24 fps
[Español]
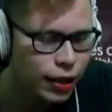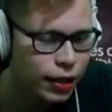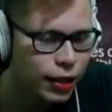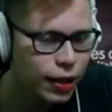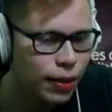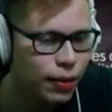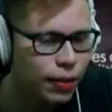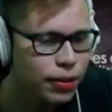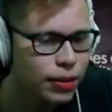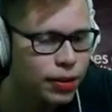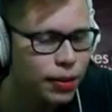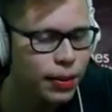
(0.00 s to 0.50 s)

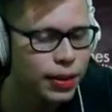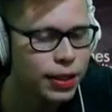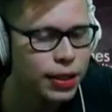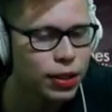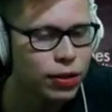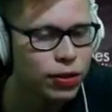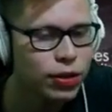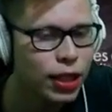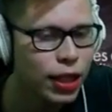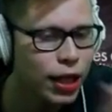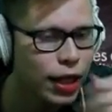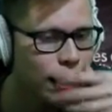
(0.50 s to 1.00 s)
Vamos a ver si nos
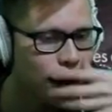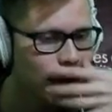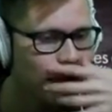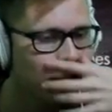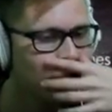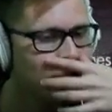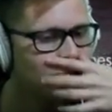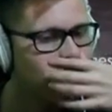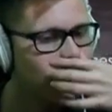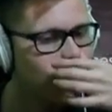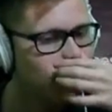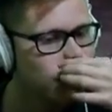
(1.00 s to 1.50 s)
sale algo
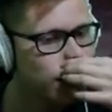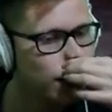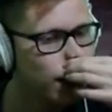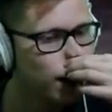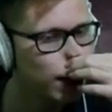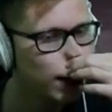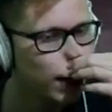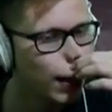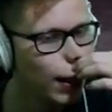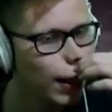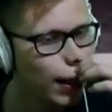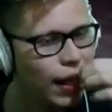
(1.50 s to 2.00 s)

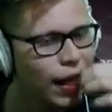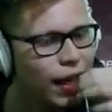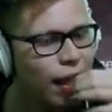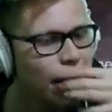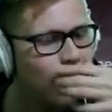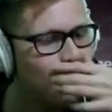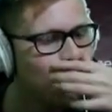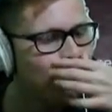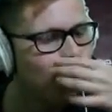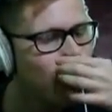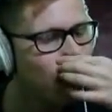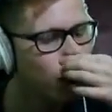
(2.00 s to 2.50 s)
interesante en el
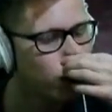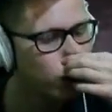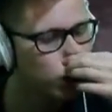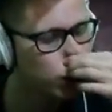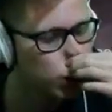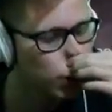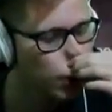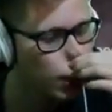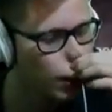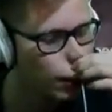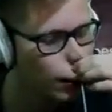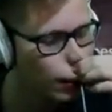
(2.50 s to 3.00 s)

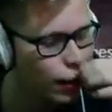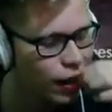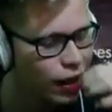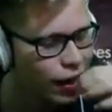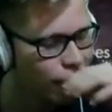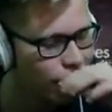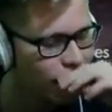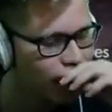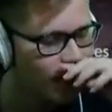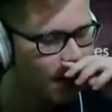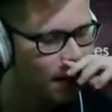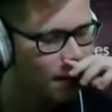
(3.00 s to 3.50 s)
voucher de
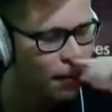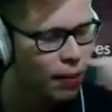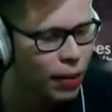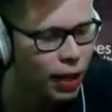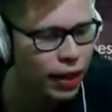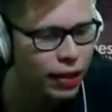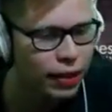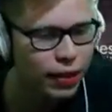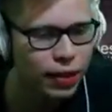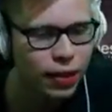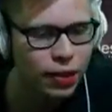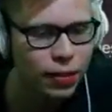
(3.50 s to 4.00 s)

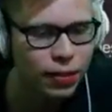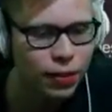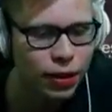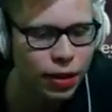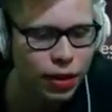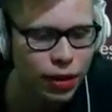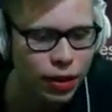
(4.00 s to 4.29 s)
diamante, güey.